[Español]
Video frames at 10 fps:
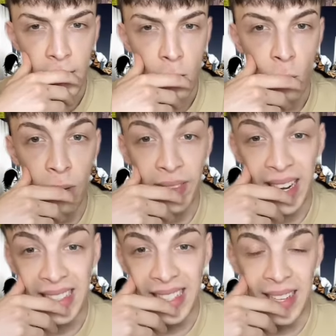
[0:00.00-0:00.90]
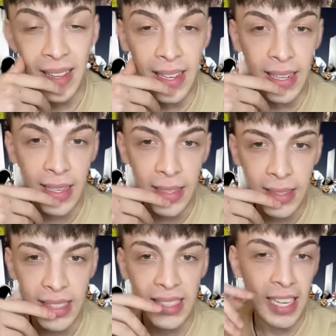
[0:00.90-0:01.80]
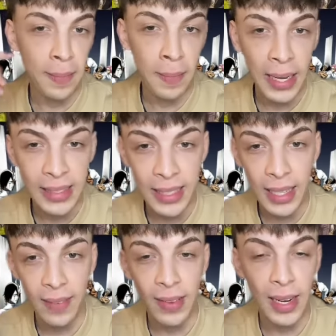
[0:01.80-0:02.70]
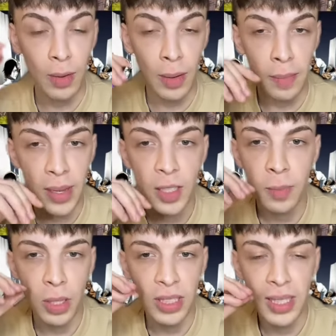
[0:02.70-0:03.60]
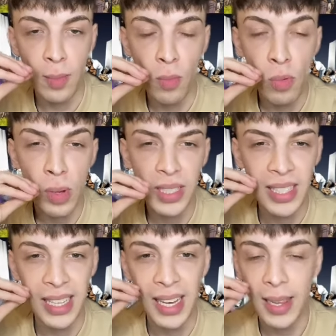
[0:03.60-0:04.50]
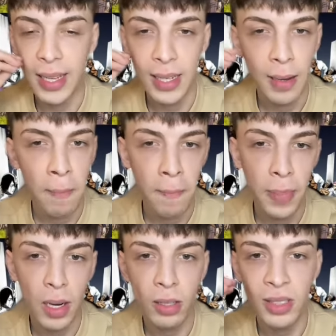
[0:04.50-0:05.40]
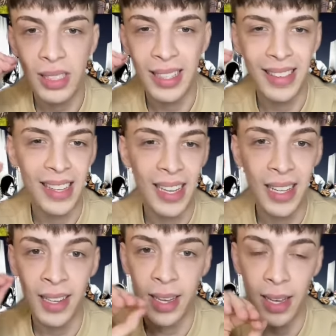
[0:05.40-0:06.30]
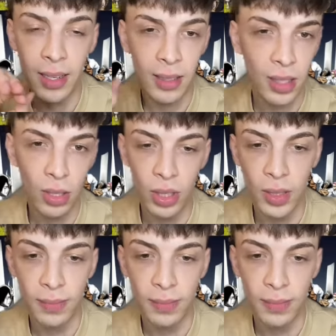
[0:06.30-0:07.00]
ultra chetada ya, estará más chetada al final de One Piece, pero está muy chetada, pero se tienen que ir, sí o sí.